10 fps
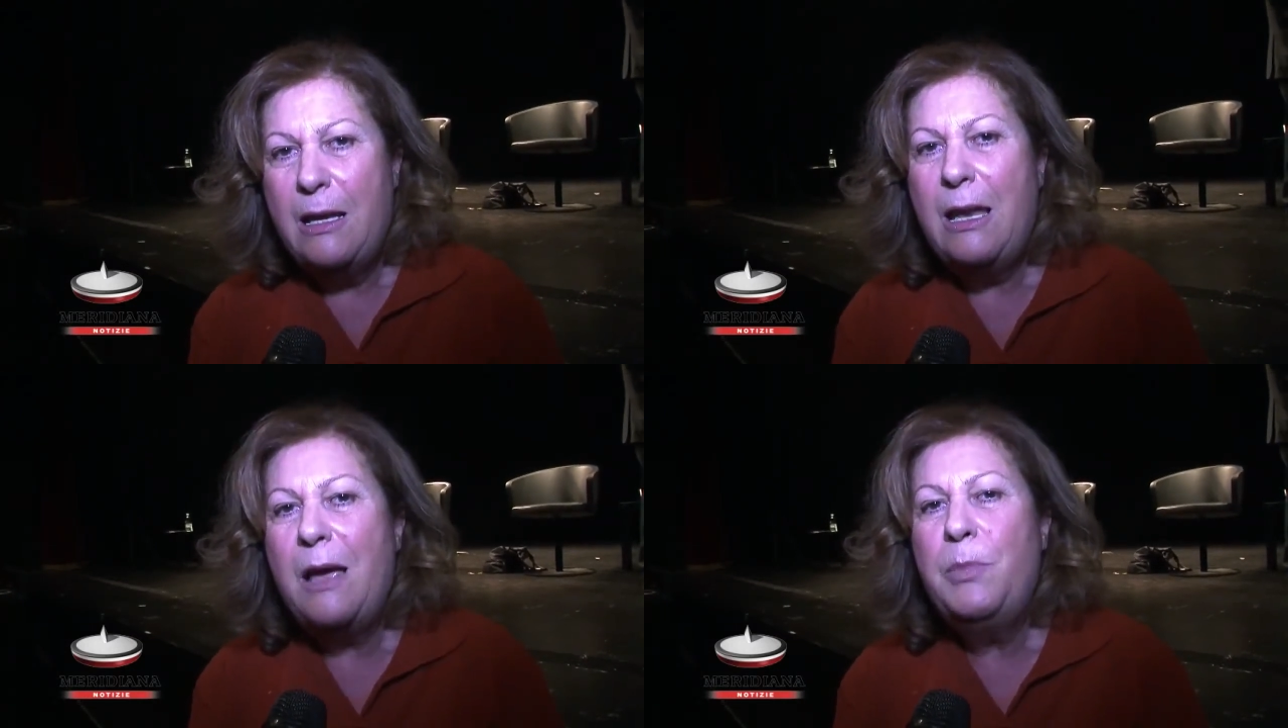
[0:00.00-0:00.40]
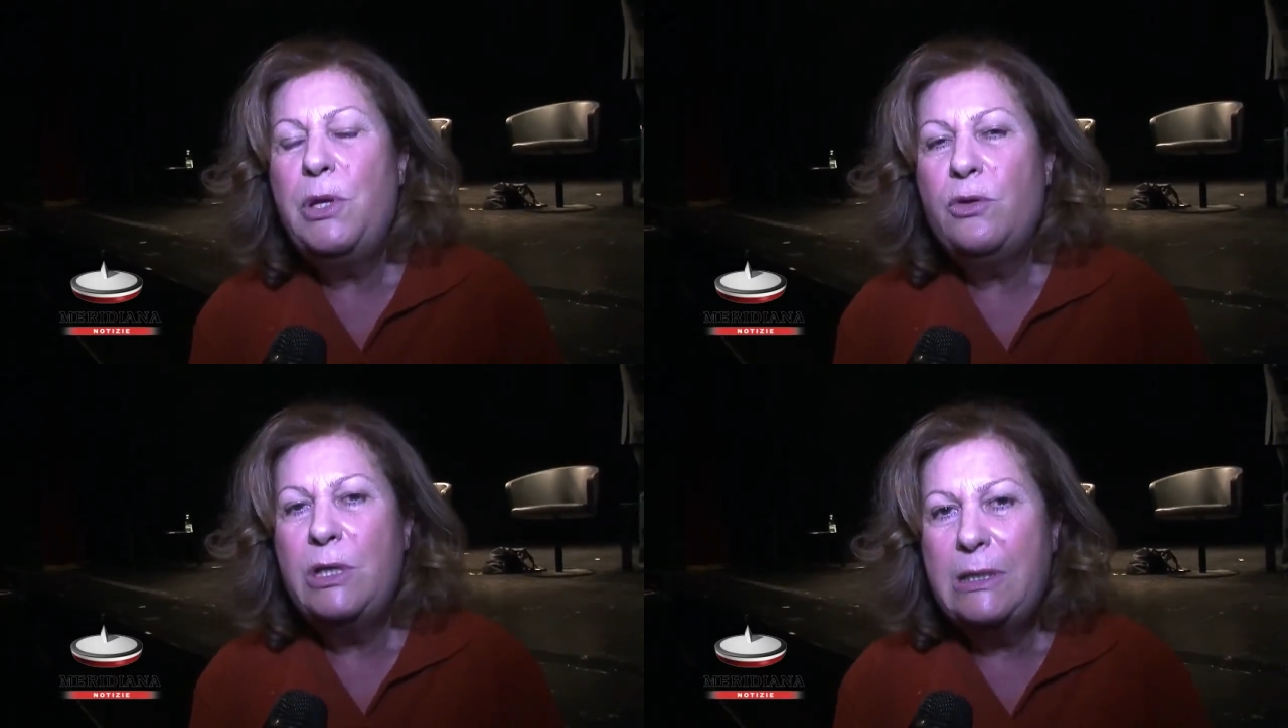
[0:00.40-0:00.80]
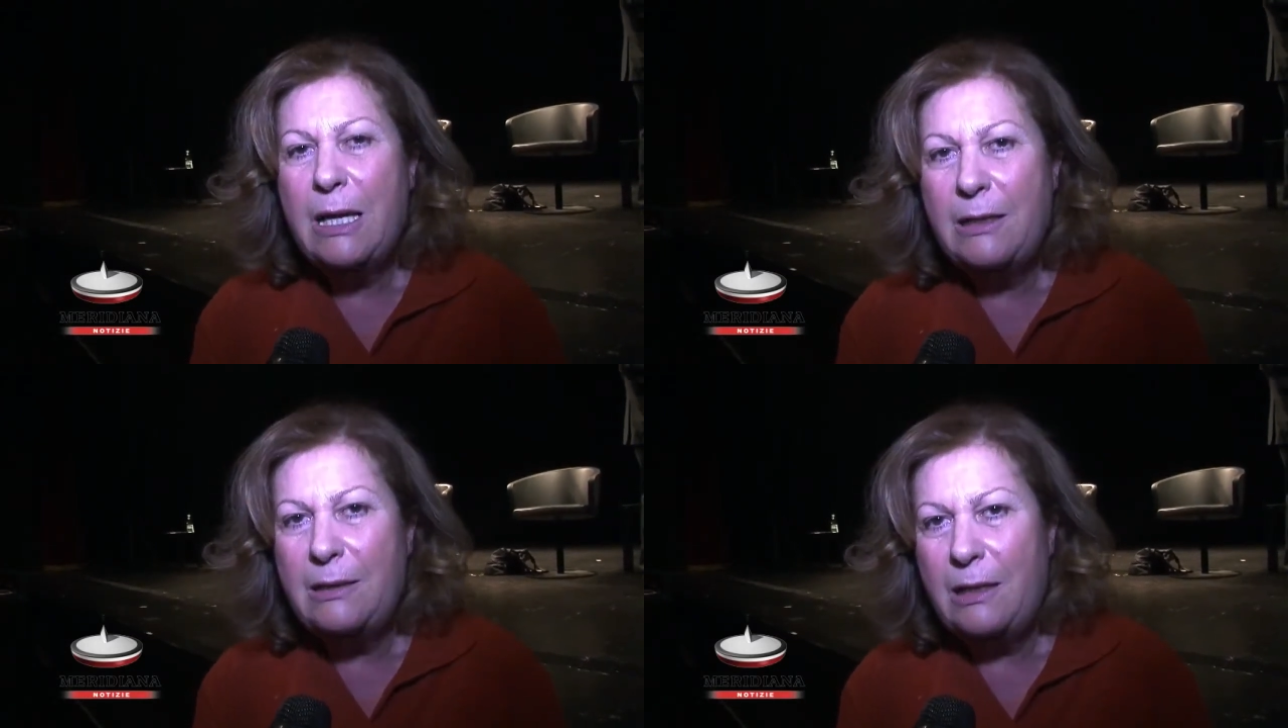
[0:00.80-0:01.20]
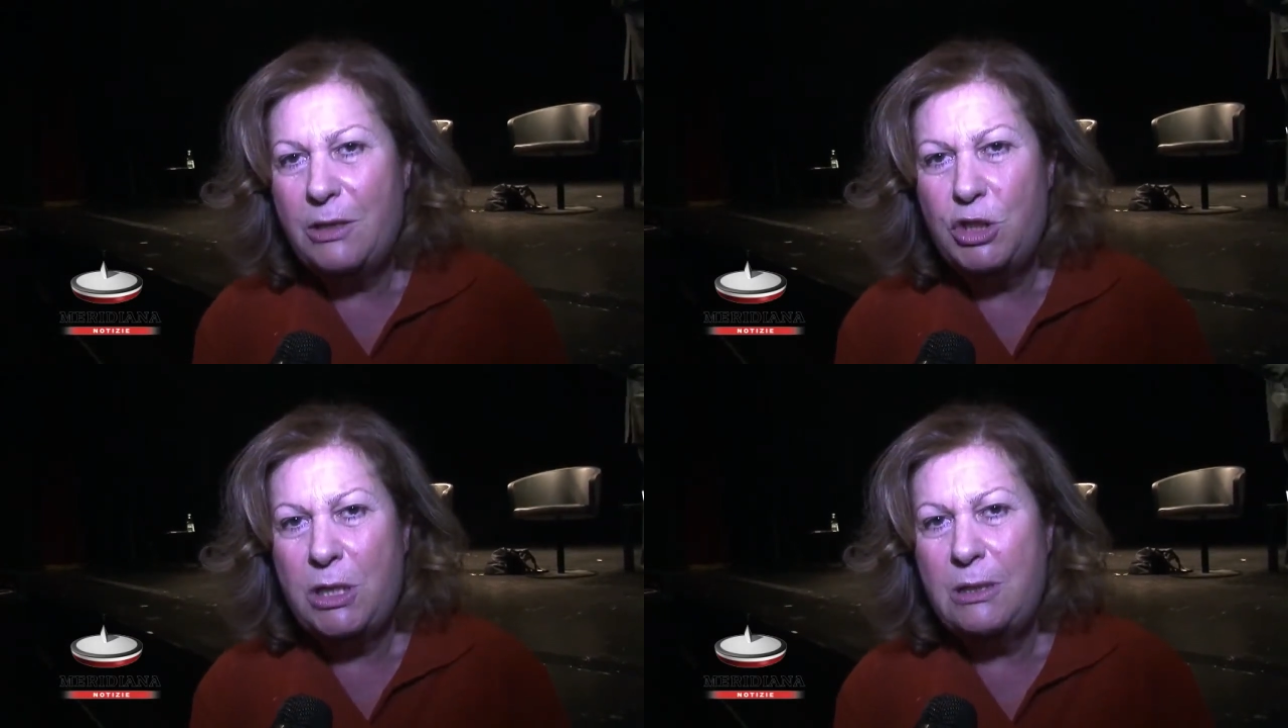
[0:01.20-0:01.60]
la priorità
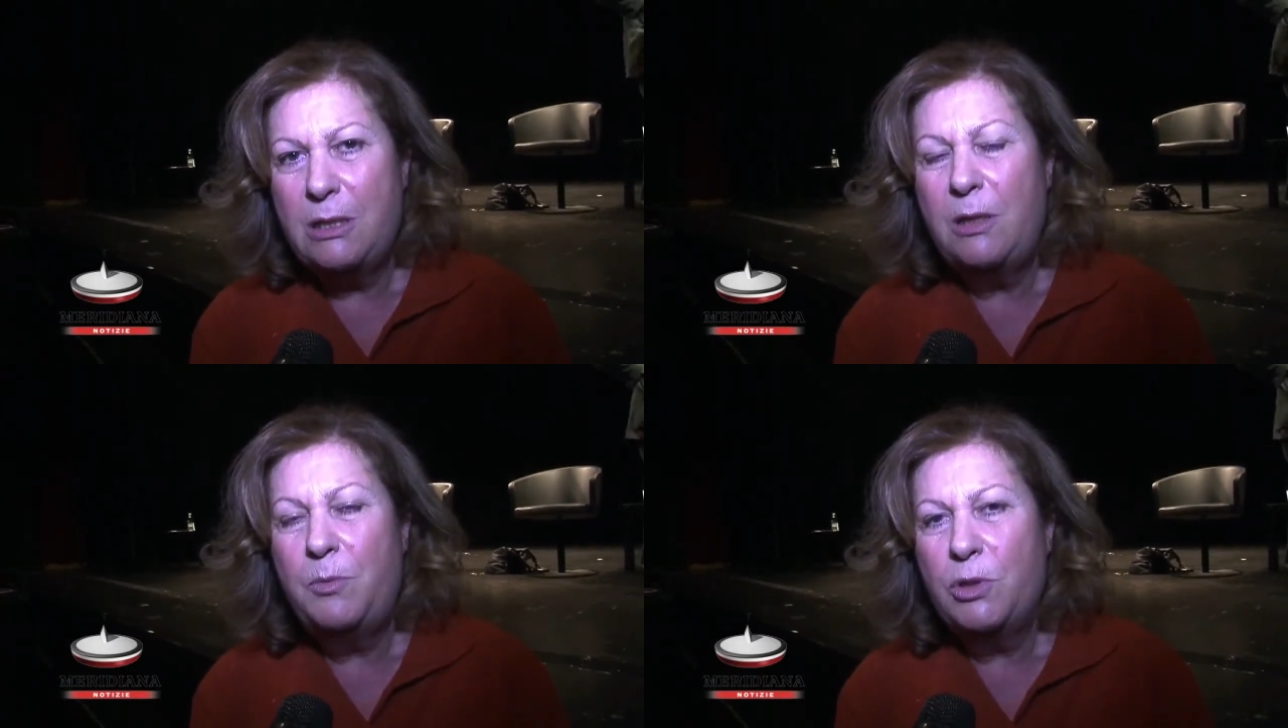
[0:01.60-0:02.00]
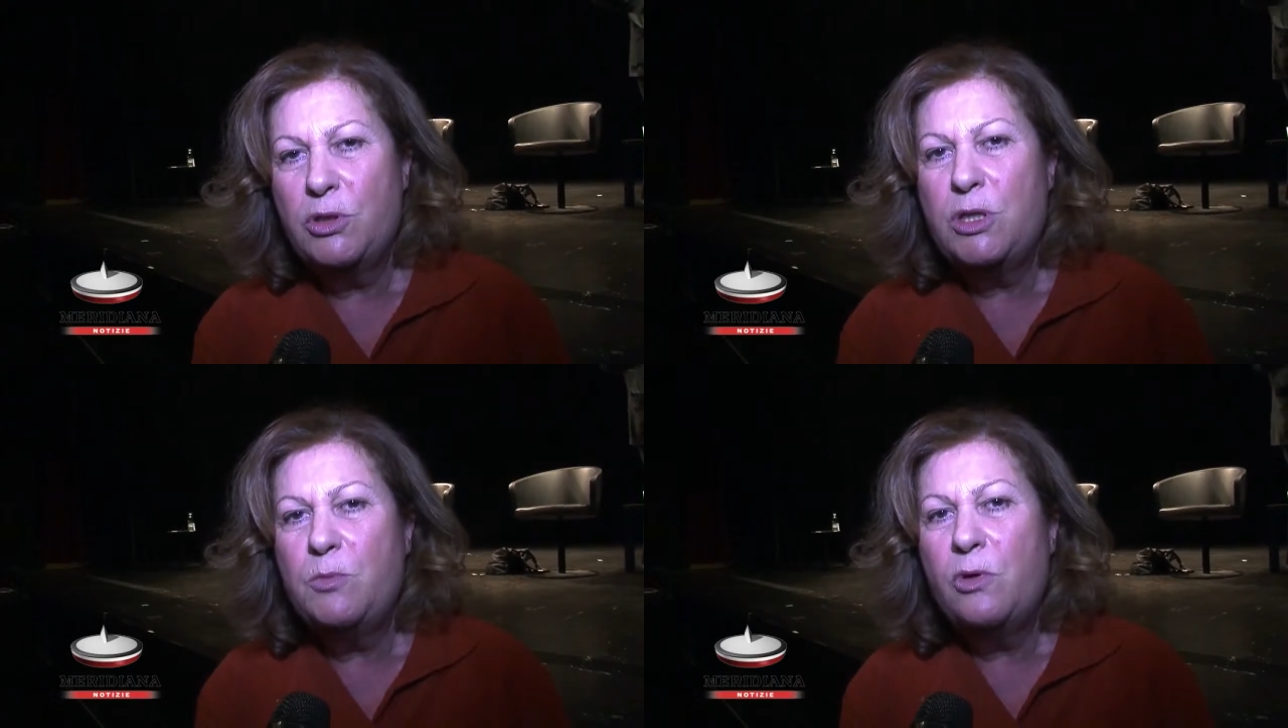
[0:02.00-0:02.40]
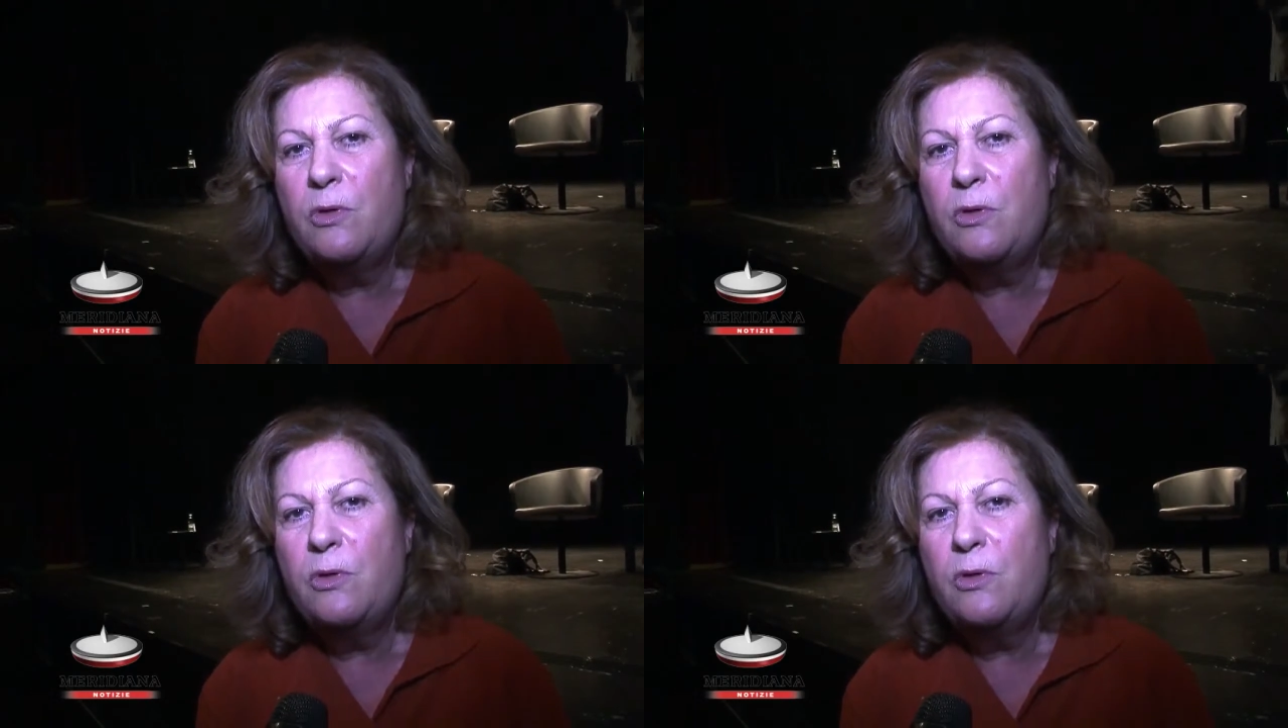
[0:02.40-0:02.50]
dell'agenda del prossimo